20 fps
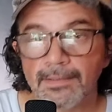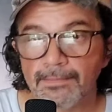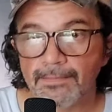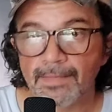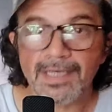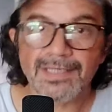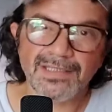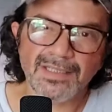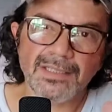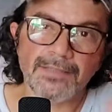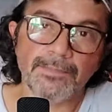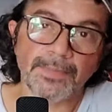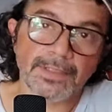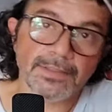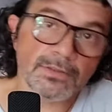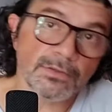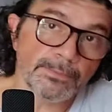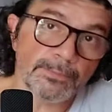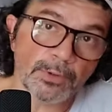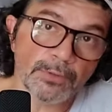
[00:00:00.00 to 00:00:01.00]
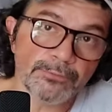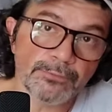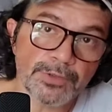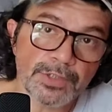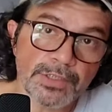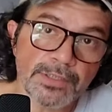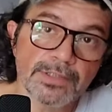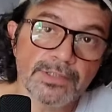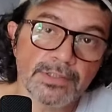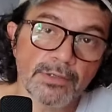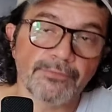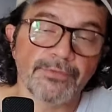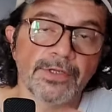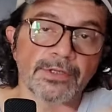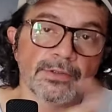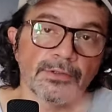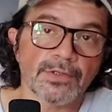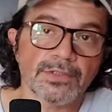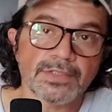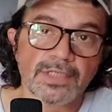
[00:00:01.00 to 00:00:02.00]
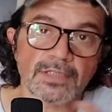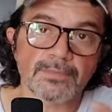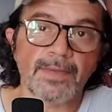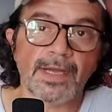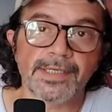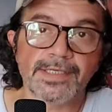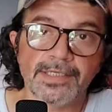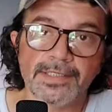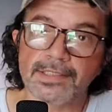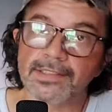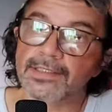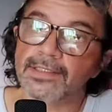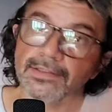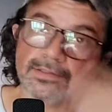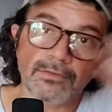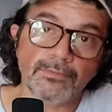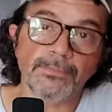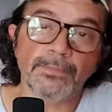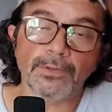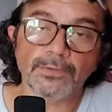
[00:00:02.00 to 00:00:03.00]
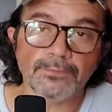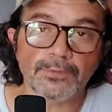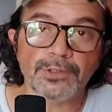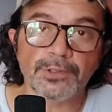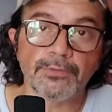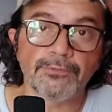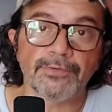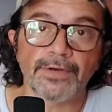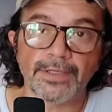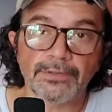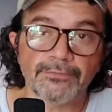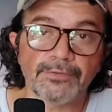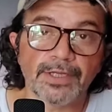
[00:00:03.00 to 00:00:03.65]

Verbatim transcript: Mas as empresas não podem fugir disso. Eu vendo nossas bainhazinhas, eu não posso fugir do frete.